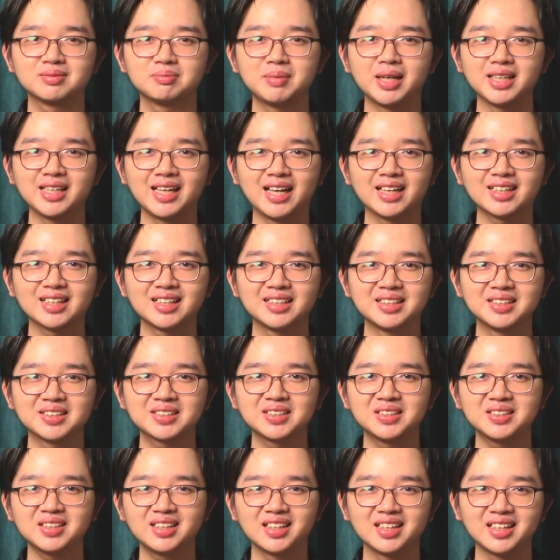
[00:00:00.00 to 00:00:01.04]
bài giảng này nó
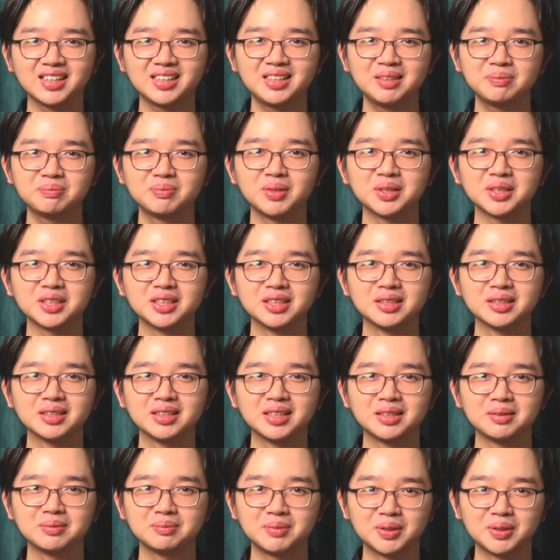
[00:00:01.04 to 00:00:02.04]
có thể giúp mọi người ờ,